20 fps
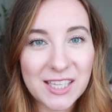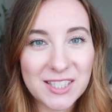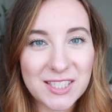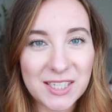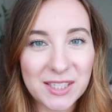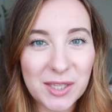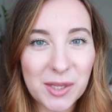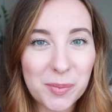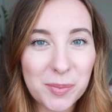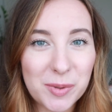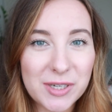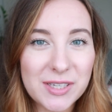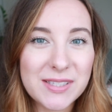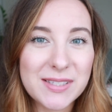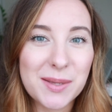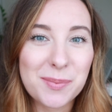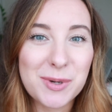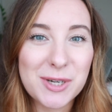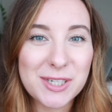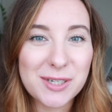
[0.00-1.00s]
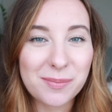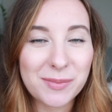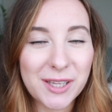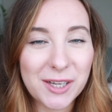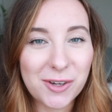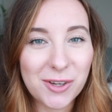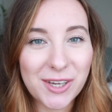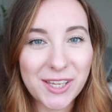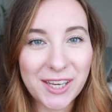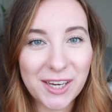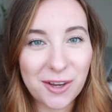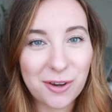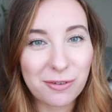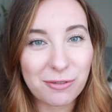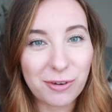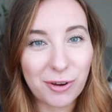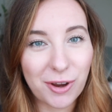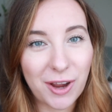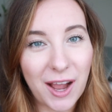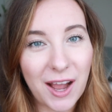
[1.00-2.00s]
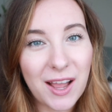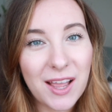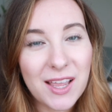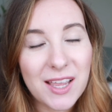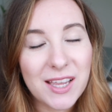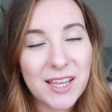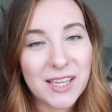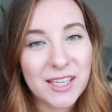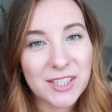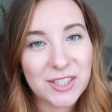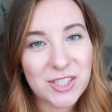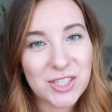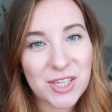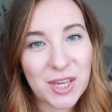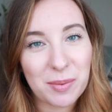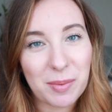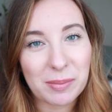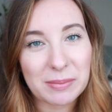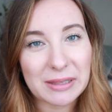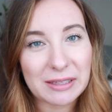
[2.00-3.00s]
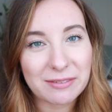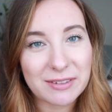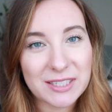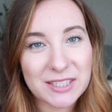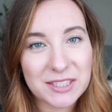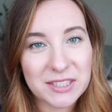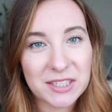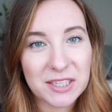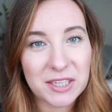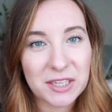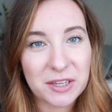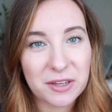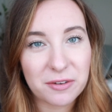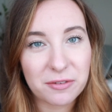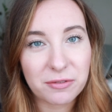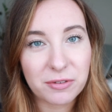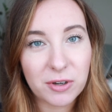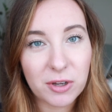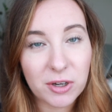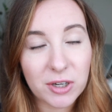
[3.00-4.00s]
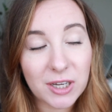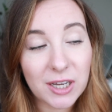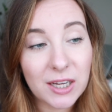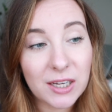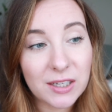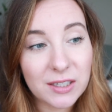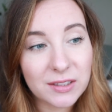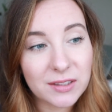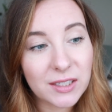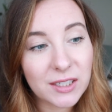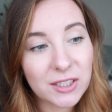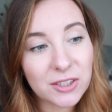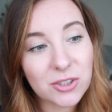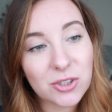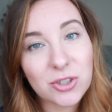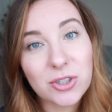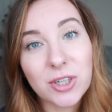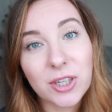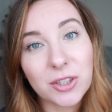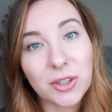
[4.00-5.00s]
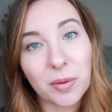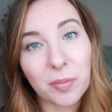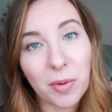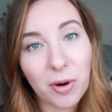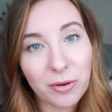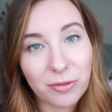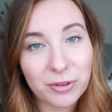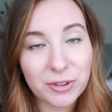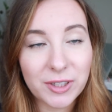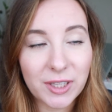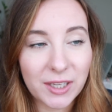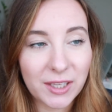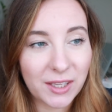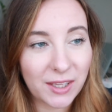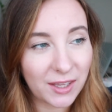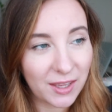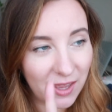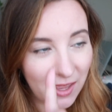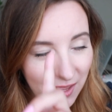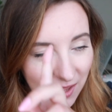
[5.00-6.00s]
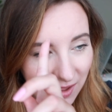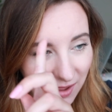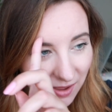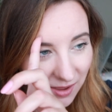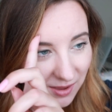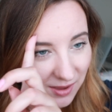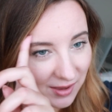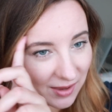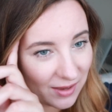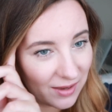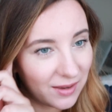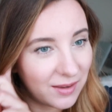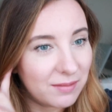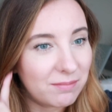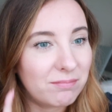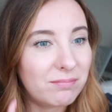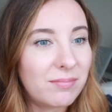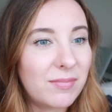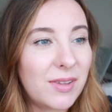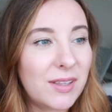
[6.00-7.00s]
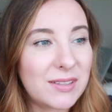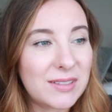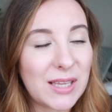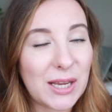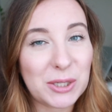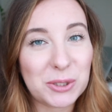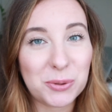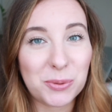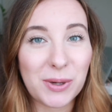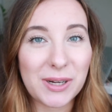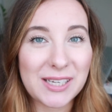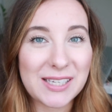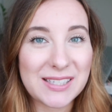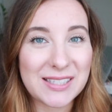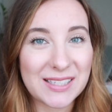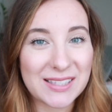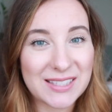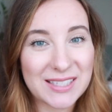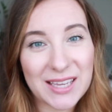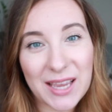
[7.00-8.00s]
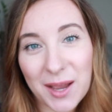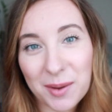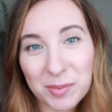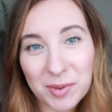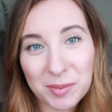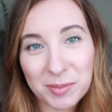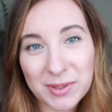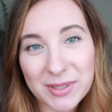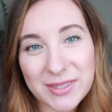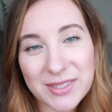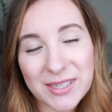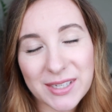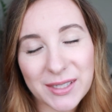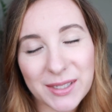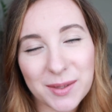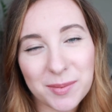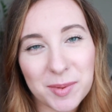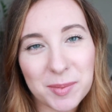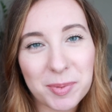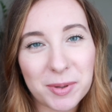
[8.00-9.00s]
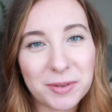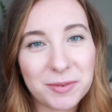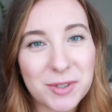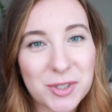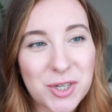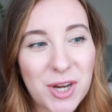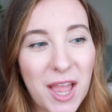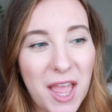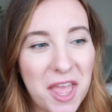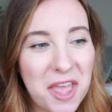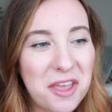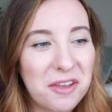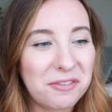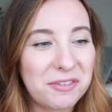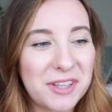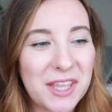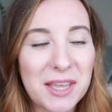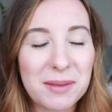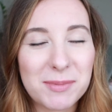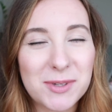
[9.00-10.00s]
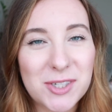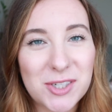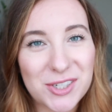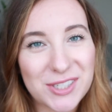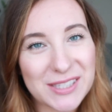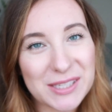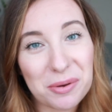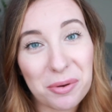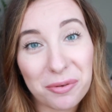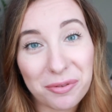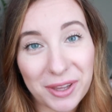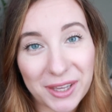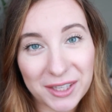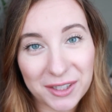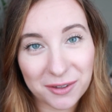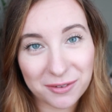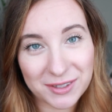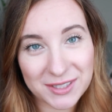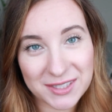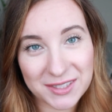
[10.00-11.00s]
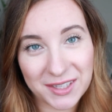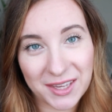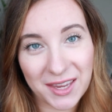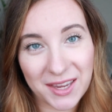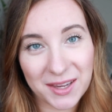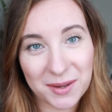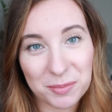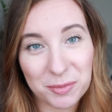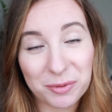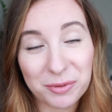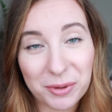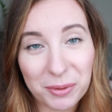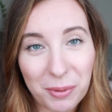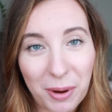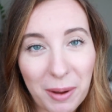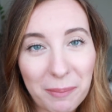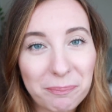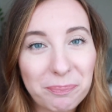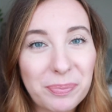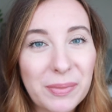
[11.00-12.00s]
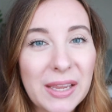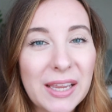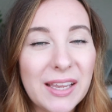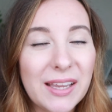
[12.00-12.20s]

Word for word: Dzień dobry, zapraszam na kolejnego vloga. Dzisiaj mam dla Was e, vlog taki troszkę domowy, taki... Yy z aktualizacjami między innymi, ponieważ wydaje mi się, że całe wieki do Was nie mówiłam,